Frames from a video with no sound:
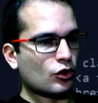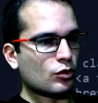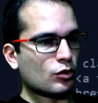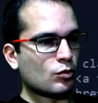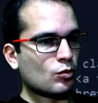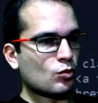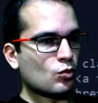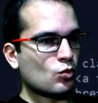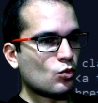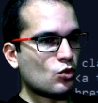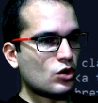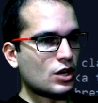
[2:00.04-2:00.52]
que sea un
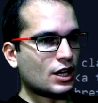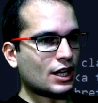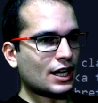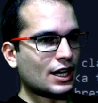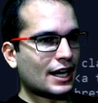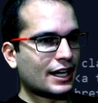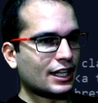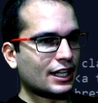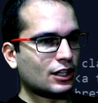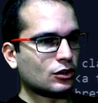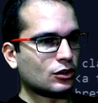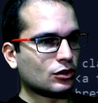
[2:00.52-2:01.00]
color
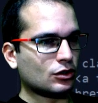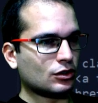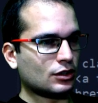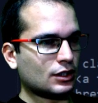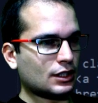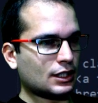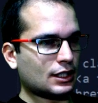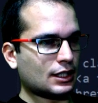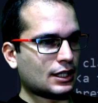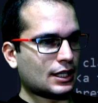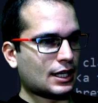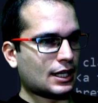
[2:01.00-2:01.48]
muy
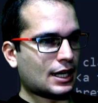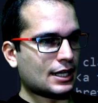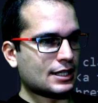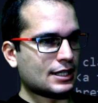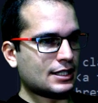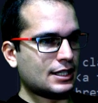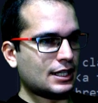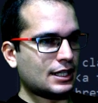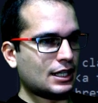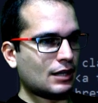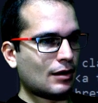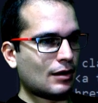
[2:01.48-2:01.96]
clarito.
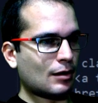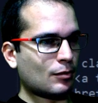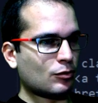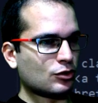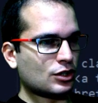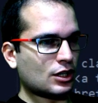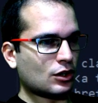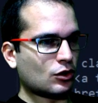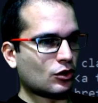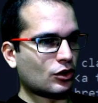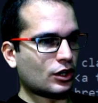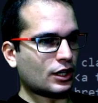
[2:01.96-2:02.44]
Así que
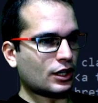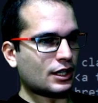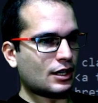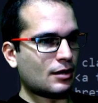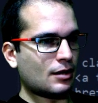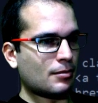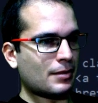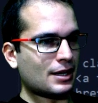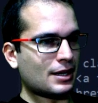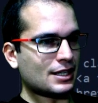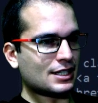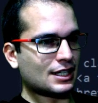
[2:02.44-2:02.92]
vamos a
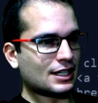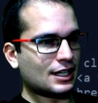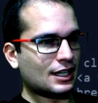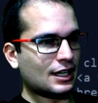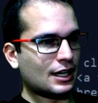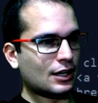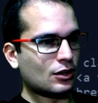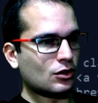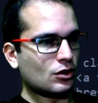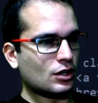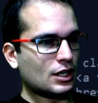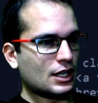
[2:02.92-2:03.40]
coger el
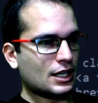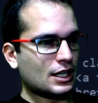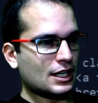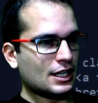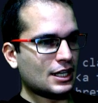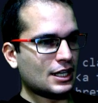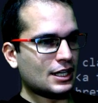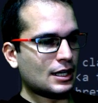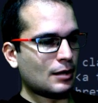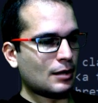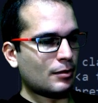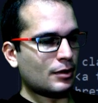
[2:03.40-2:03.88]
más claro
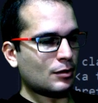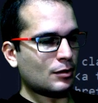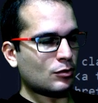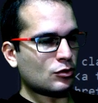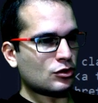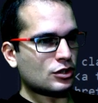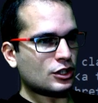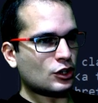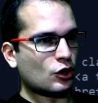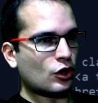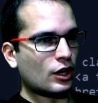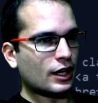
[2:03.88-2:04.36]
y ya
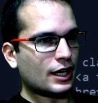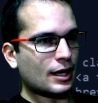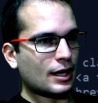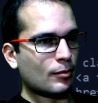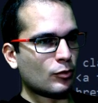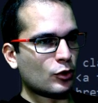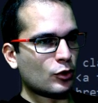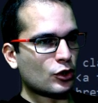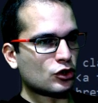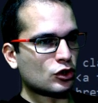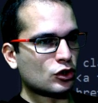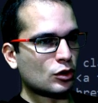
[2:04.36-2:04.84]
veremos si no
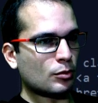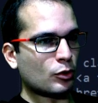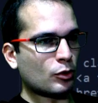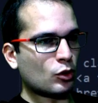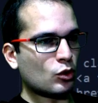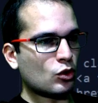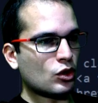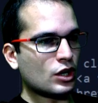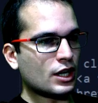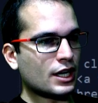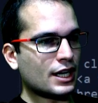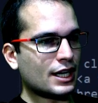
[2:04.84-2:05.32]
le cambio
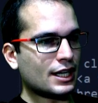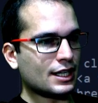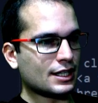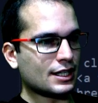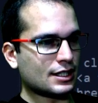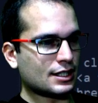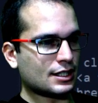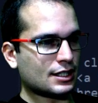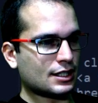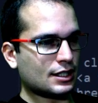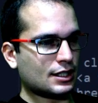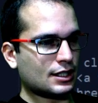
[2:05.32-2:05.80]
esto por un
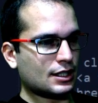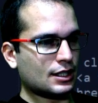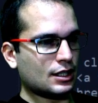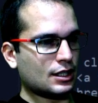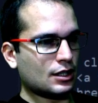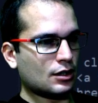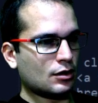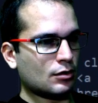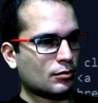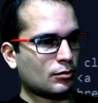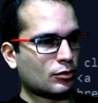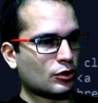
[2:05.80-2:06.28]
gris.
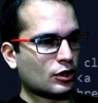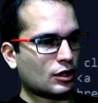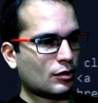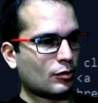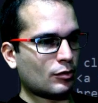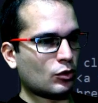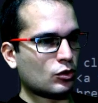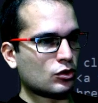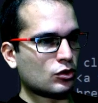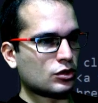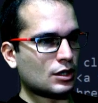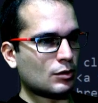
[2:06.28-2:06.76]

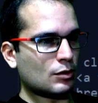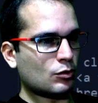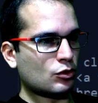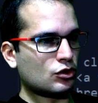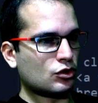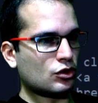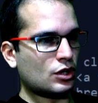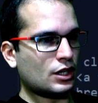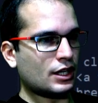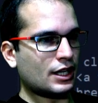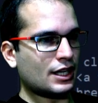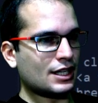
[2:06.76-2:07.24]
Porque me
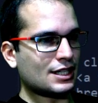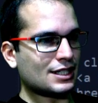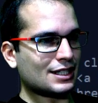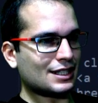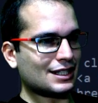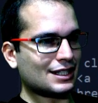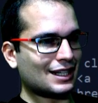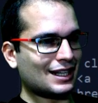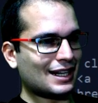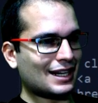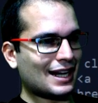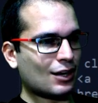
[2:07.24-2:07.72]
gusta mucho el
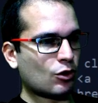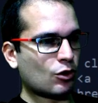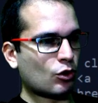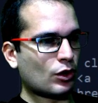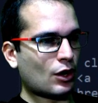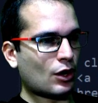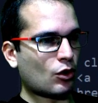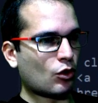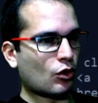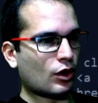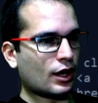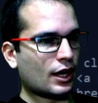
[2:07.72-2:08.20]
gris
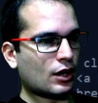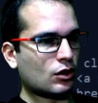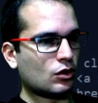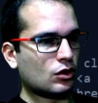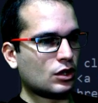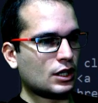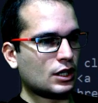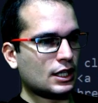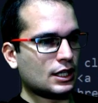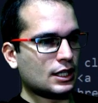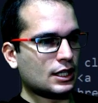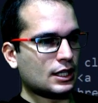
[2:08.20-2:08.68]
claro, claro,
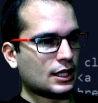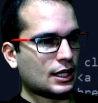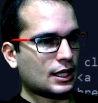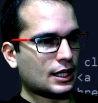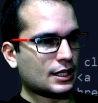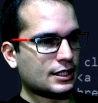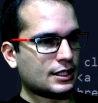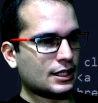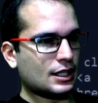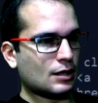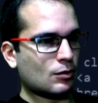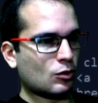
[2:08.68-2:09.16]
claro.
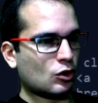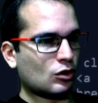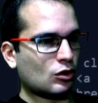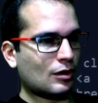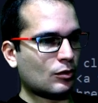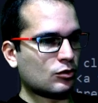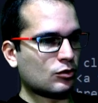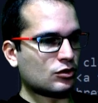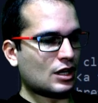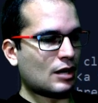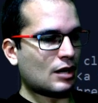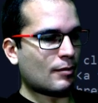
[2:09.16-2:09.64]
Así que
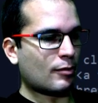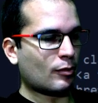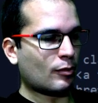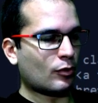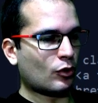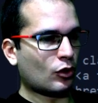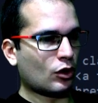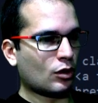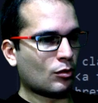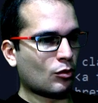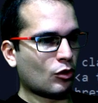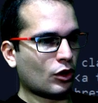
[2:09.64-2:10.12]
bueno, vamos a
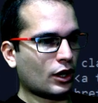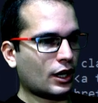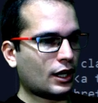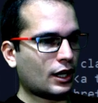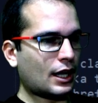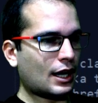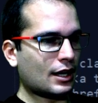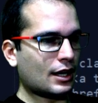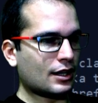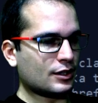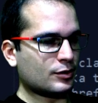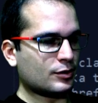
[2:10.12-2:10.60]
ver primero
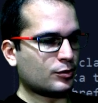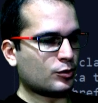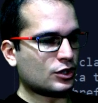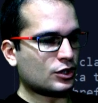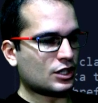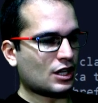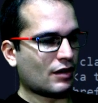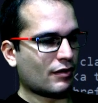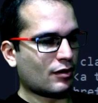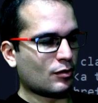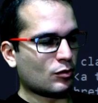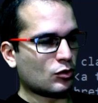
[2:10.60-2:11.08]
cómo queda y
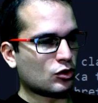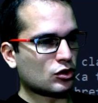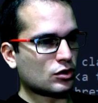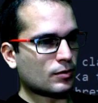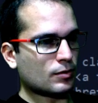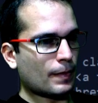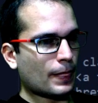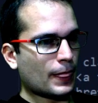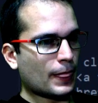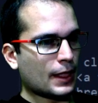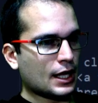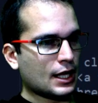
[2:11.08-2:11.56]
después ya
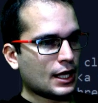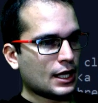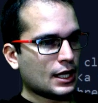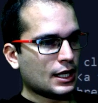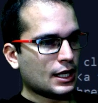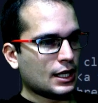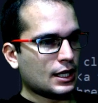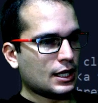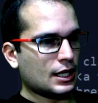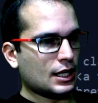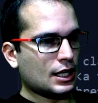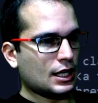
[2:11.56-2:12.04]
vemos.
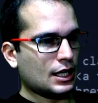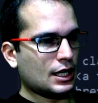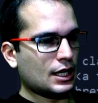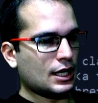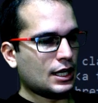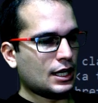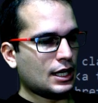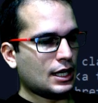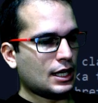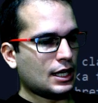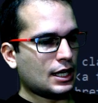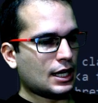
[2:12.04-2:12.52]

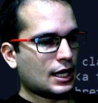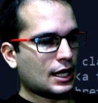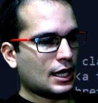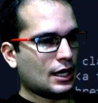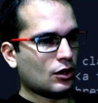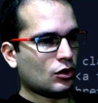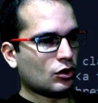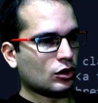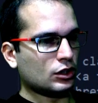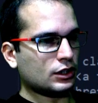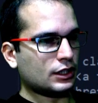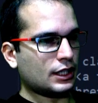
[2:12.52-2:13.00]

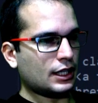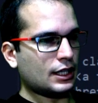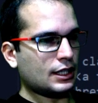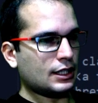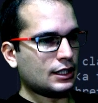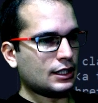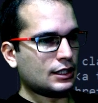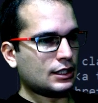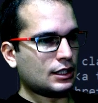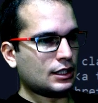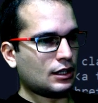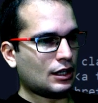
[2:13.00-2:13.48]
Y el
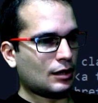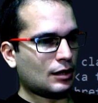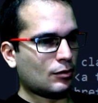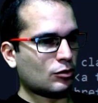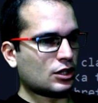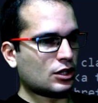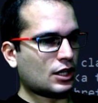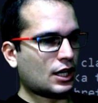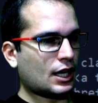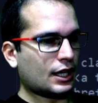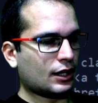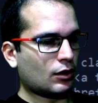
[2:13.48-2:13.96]
content,
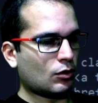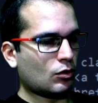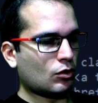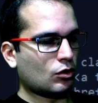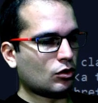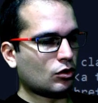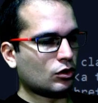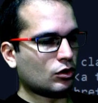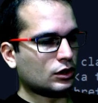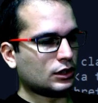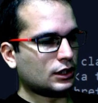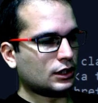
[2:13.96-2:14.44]
le vamos a dar
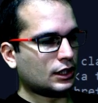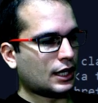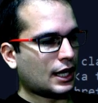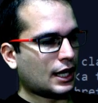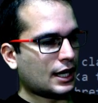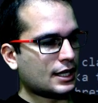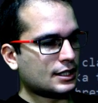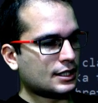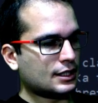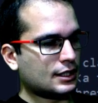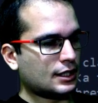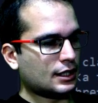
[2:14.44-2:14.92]
aquí un
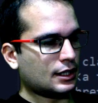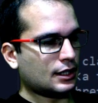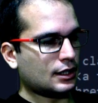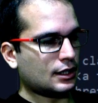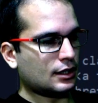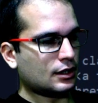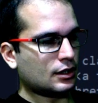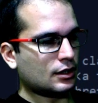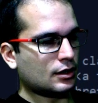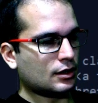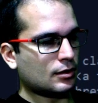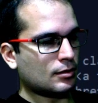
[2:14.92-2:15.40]
content a
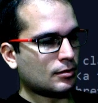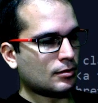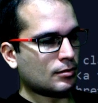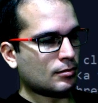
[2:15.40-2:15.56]
este.